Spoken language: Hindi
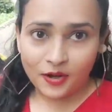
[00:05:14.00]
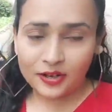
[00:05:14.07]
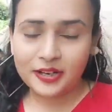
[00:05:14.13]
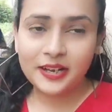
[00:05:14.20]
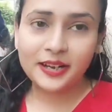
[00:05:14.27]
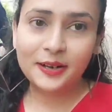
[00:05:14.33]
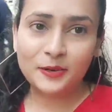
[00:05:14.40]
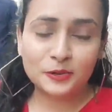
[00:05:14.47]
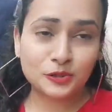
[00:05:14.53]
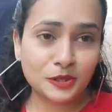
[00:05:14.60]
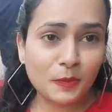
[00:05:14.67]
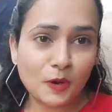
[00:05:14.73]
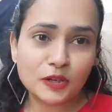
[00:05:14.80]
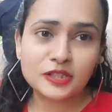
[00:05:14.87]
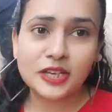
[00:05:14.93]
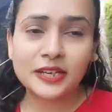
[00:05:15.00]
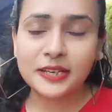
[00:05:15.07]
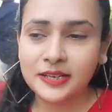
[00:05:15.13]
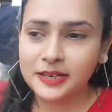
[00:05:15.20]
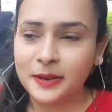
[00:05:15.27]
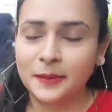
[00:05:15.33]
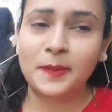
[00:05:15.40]
और उसमें बहुत
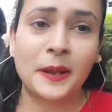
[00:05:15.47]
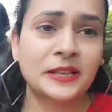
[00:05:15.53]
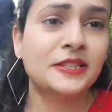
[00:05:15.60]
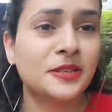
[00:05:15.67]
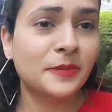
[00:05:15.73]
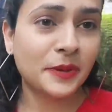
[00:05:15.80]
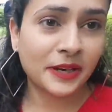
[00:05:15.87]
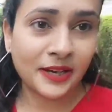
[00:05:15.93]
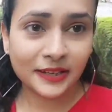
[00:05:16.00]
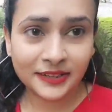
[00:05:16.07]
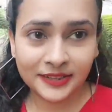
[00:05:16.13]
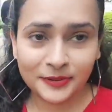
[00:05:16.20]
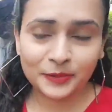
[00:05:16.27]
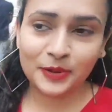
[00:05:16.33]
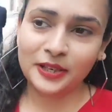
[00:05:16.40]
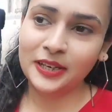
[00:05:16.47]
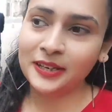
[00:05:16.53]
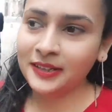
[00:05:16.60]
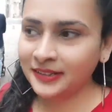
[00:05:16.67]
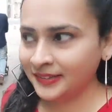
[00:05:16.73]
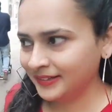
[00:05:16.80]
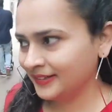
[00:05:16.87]
सारी प्लास्टिक में कलेक्ट की हुई
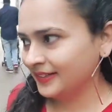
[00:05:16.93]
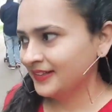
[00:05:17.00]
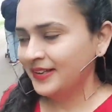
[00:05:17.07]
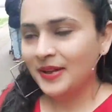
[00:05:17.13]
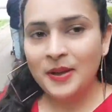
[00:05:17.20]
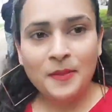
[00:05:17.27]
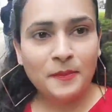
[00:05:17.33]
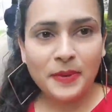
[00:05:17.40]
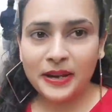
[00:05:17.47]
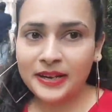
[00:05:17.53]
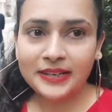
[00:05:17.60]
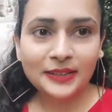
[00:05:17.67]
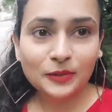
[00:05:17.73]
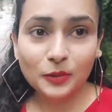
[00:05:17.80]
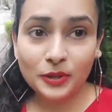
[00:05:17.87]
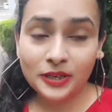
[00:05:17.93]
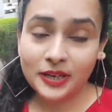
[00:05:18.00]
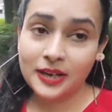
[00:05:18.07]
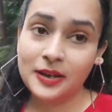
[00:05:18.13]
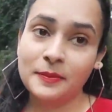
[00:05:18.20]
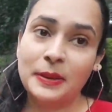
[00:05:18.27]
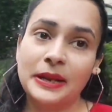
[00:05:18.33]
हैं मैंने नहीं तोड़ी
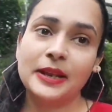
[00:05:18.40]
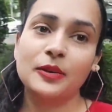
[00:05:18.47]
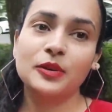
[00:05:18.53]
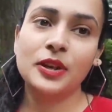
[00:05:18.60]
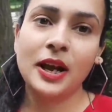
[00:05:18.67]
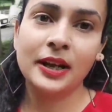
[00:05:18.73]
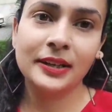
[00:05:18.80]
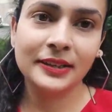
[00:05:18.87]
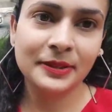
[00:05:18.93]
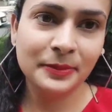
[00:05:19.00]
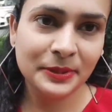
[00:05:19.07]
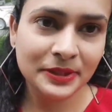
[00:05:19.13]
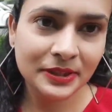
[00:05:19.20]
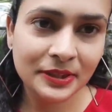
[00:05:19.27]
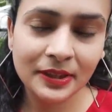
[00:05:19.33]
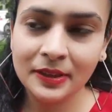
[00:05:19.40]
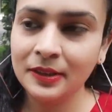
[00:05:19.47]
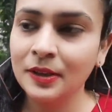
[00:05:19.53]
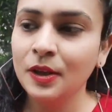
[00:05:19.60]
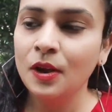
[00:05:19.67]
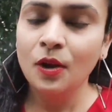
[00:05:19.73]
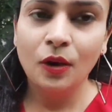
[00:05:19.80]
मैंने एक उठा ली थी बस
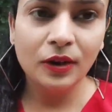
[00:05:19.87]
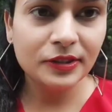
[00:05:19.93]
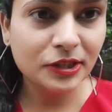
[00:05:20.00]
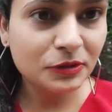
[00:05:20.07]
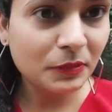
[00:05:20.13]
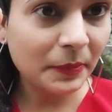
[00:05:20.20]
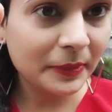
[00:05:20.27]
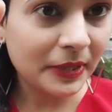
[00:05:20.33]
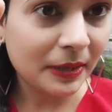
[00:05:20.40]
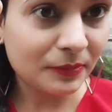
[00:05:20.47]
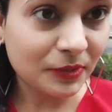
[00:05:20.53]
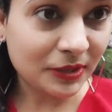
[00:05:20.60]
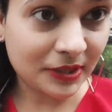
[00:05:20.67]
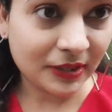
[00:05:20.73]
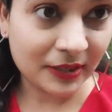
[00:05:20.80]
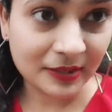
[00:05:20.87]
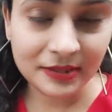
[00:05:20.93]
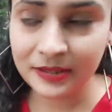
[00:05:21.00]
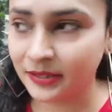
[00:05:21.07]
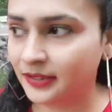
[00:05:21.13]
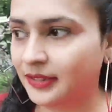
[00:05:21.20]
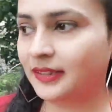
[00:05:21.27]
और सच में बादाम जैसा
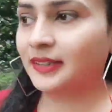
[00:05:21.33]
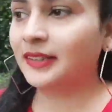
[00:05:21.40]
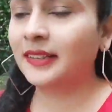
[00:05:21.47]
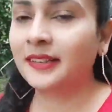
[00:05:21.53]
टेस्ट है